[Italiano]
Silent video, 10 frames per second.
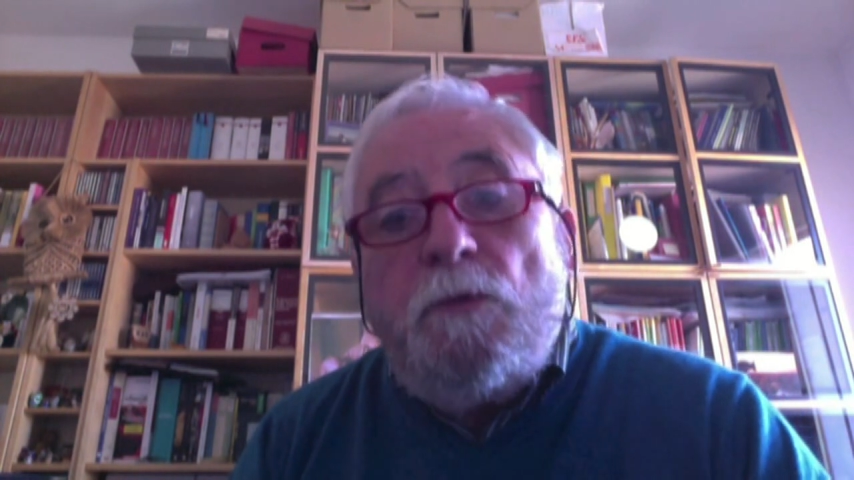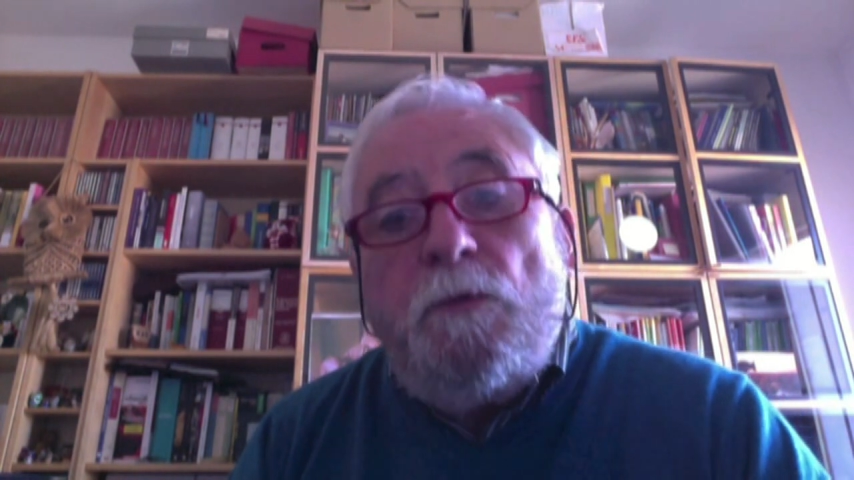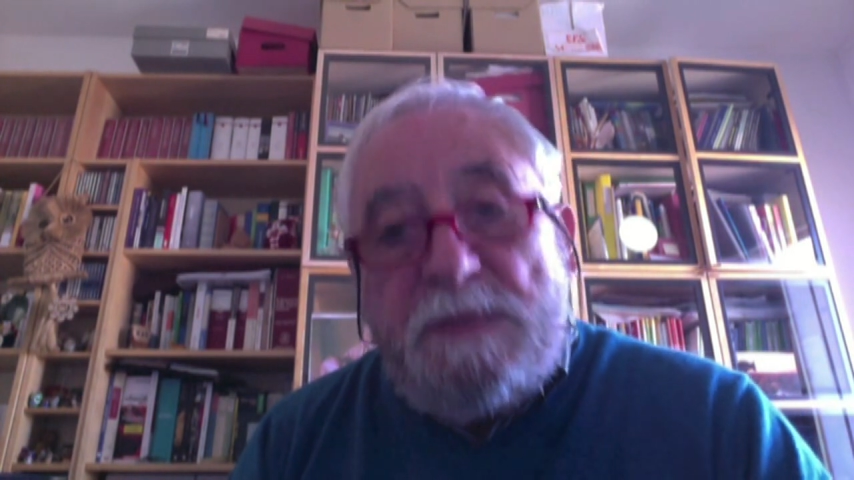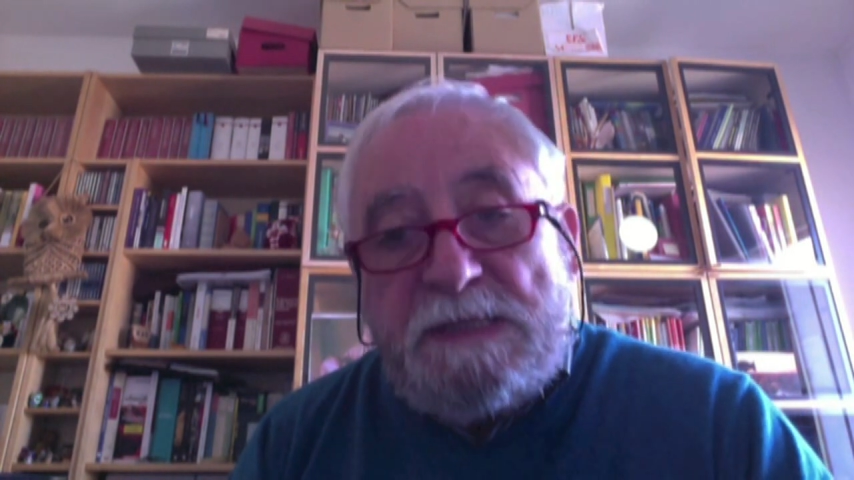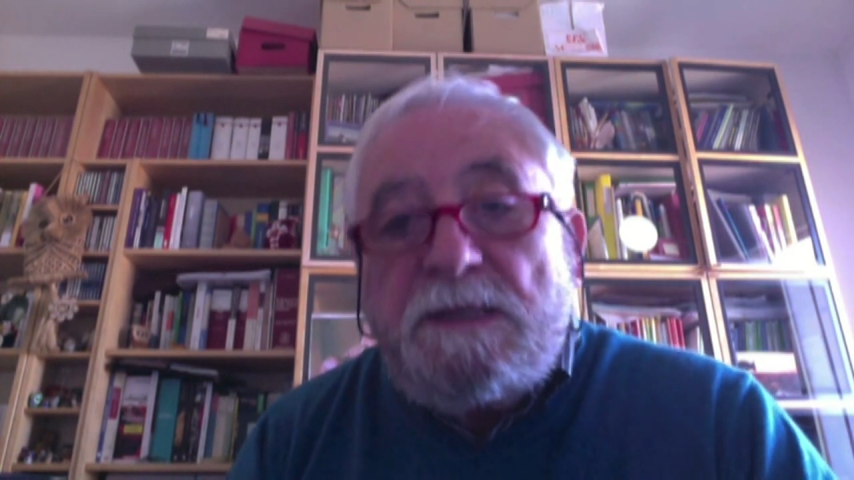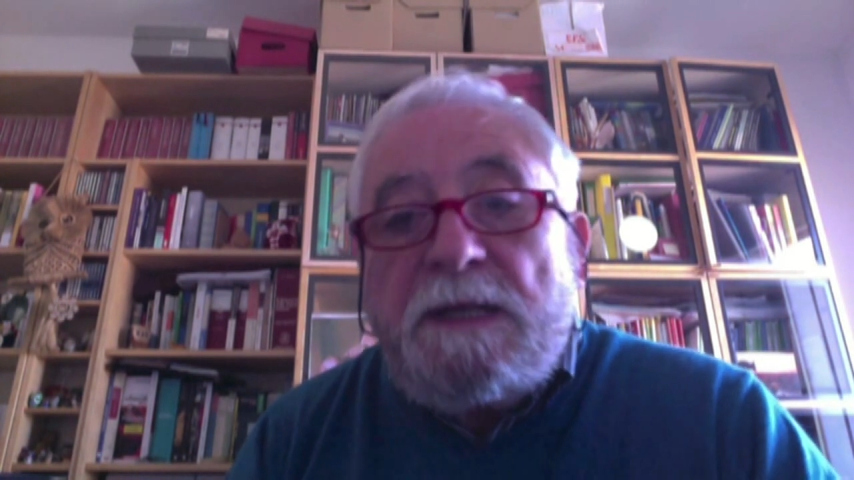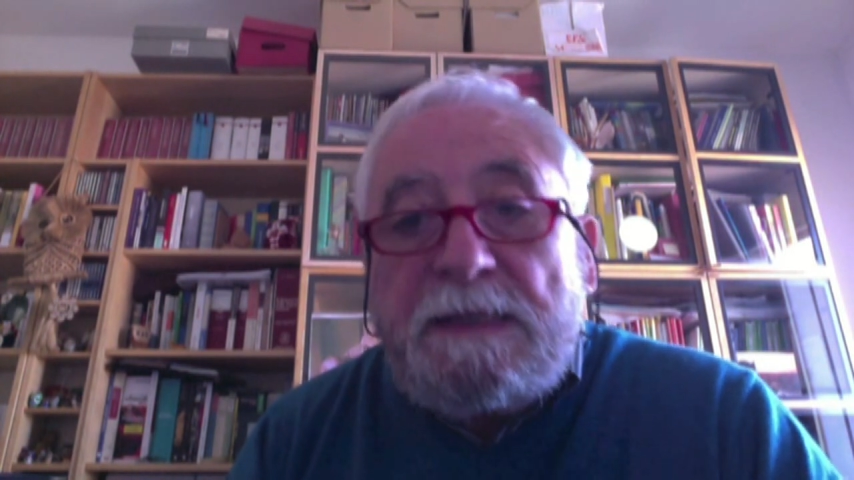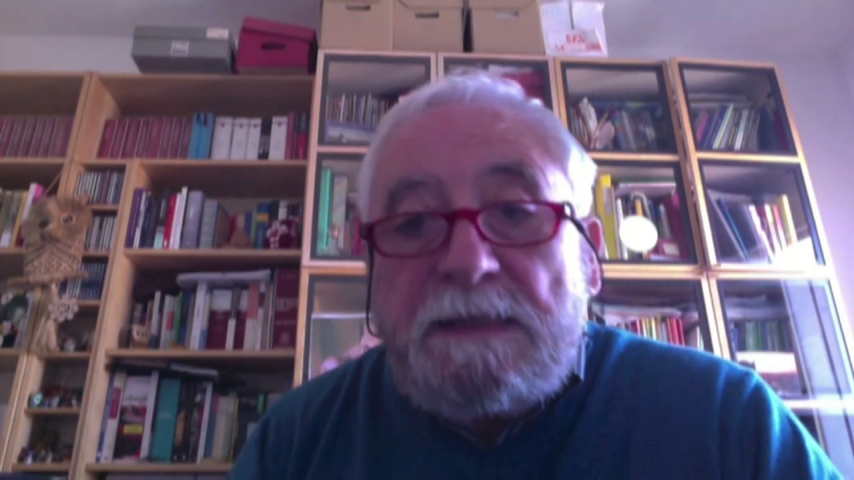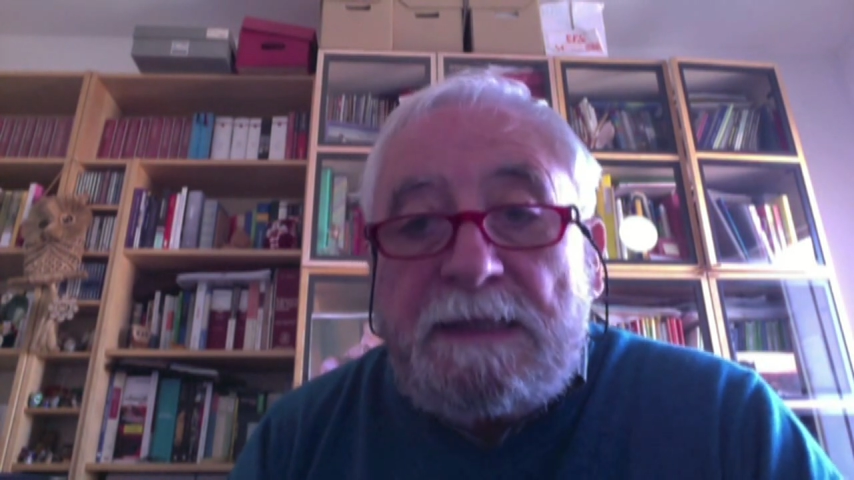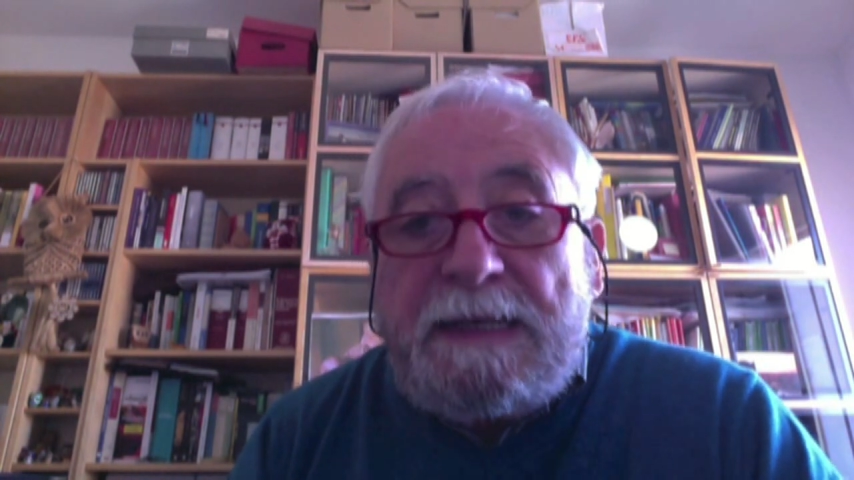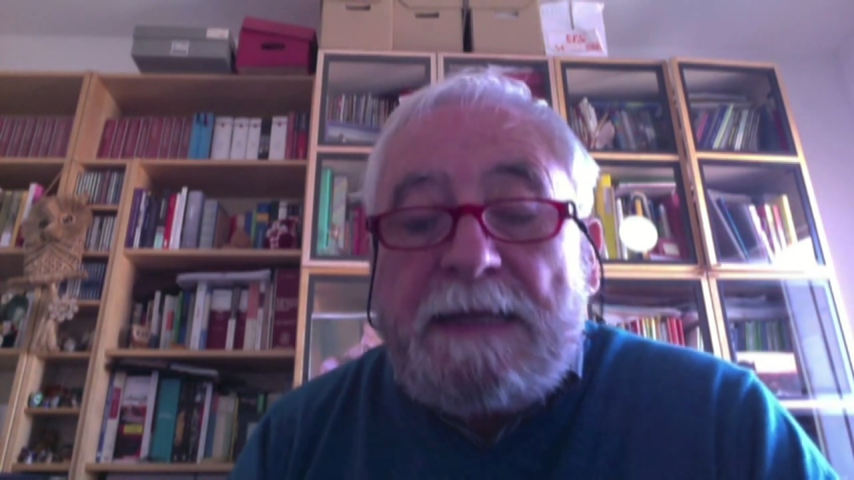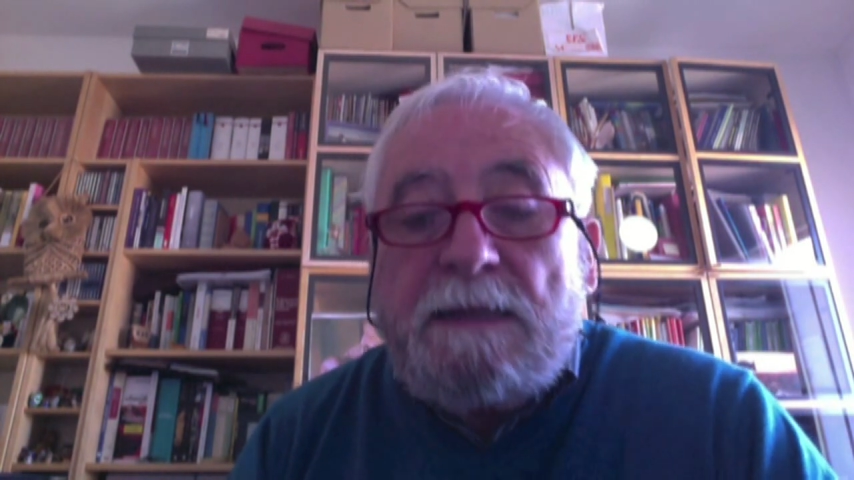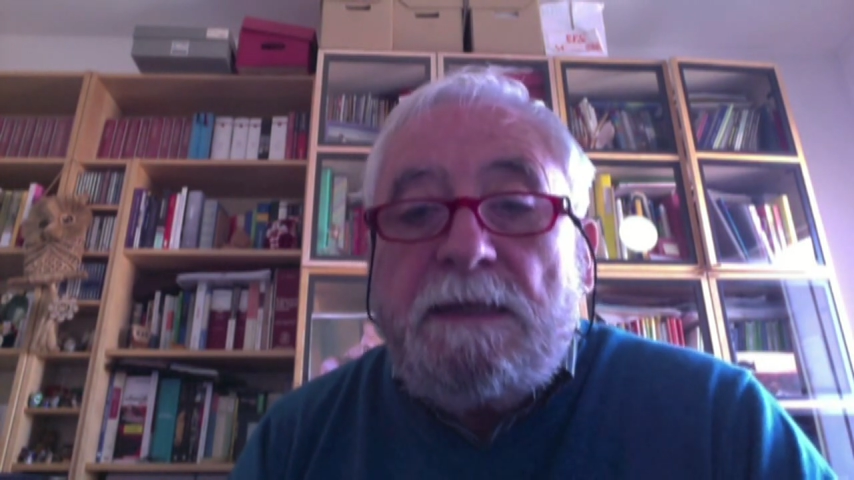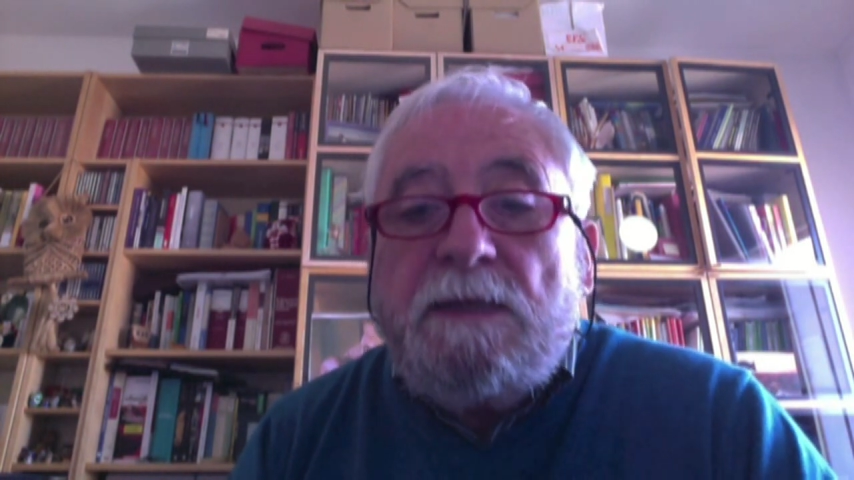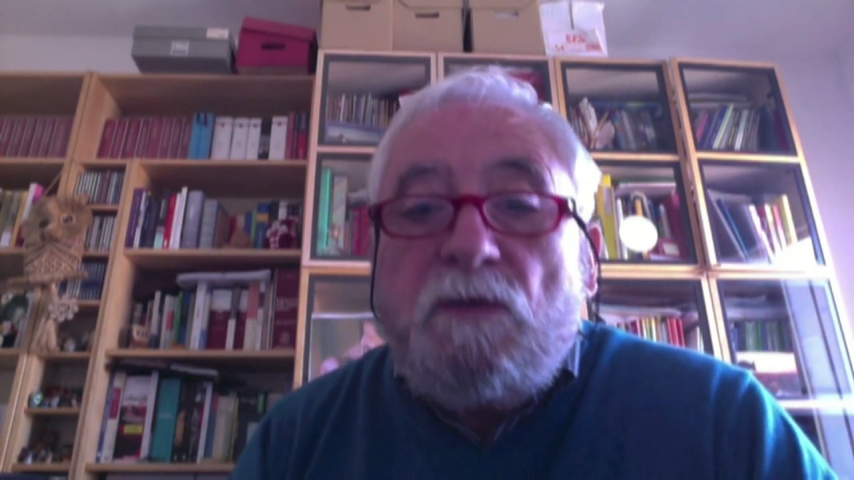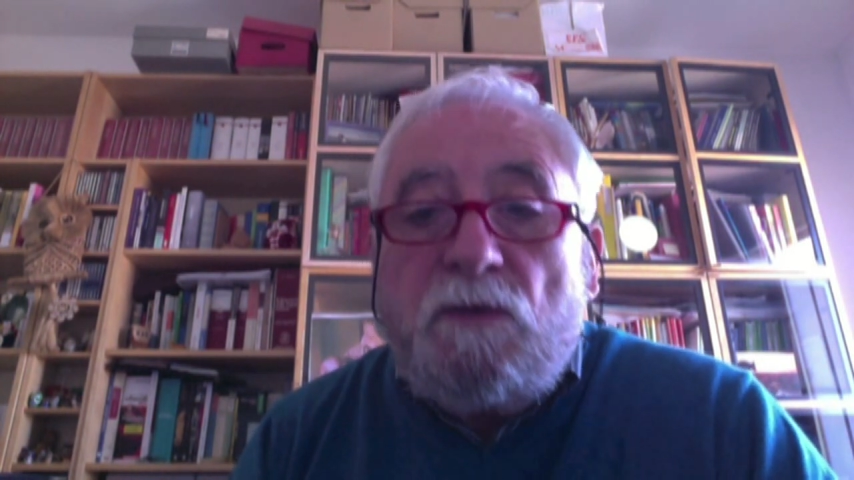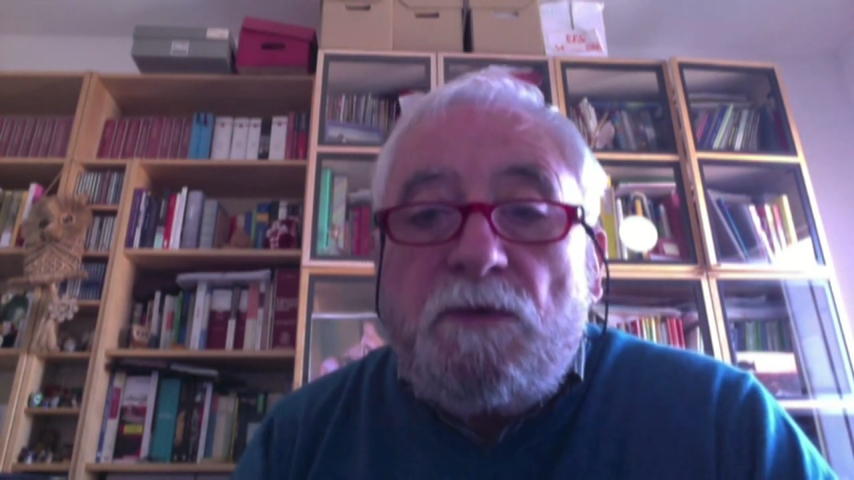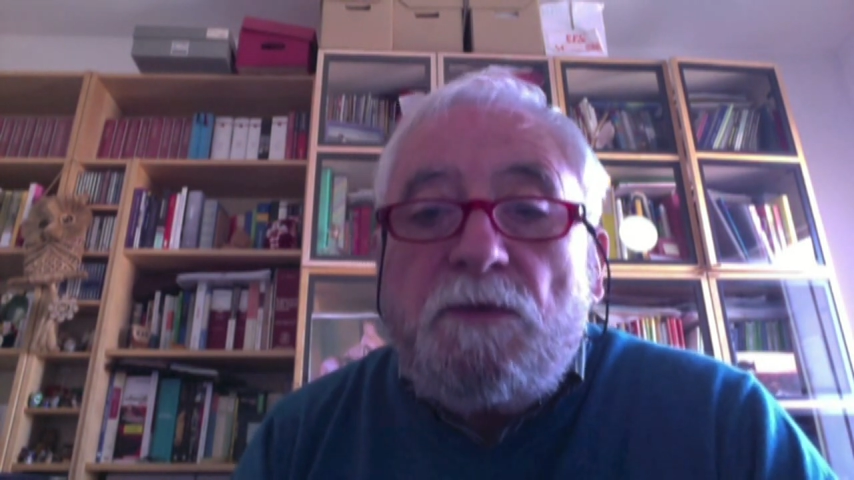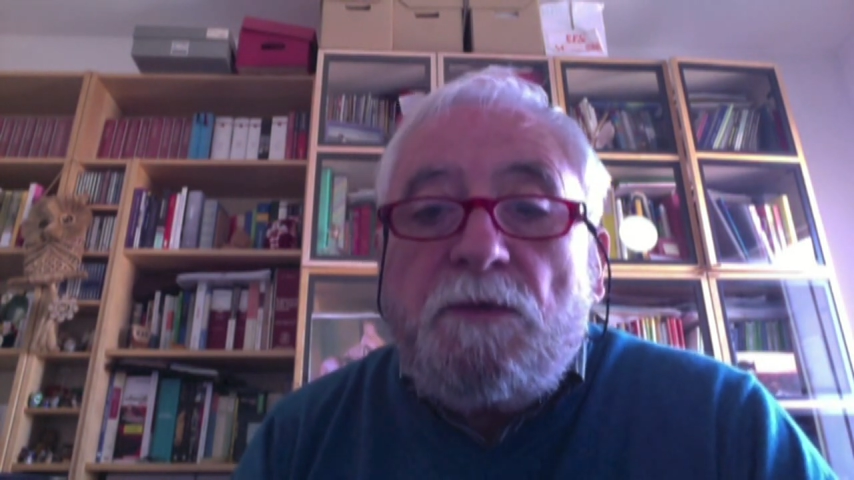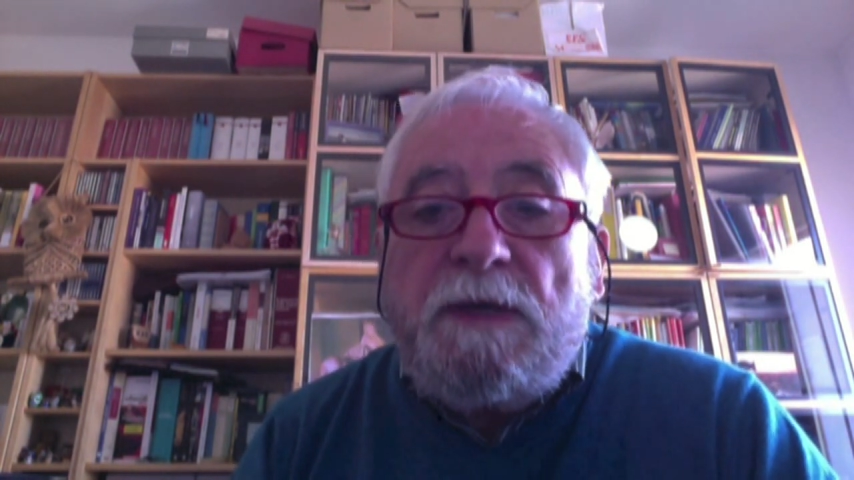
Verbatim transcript: o bistrattati coloro